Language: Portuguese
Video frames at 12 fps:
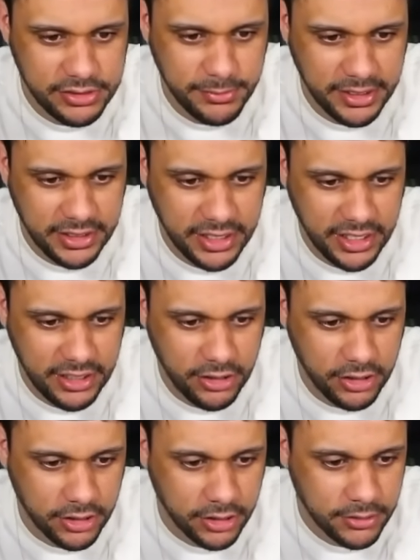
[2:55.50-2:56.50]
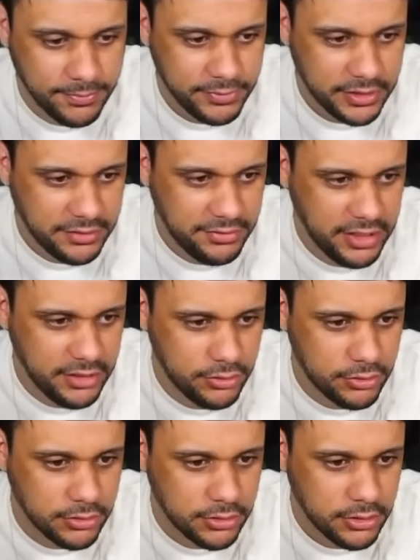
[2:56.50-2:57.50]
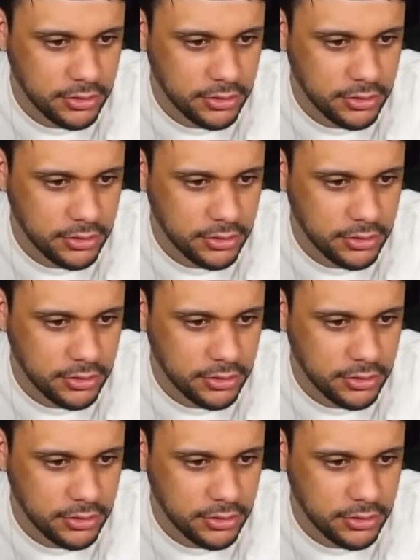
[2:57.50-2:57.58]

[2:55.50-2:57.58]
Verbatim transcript: em cima dele, ó. Tá vendo?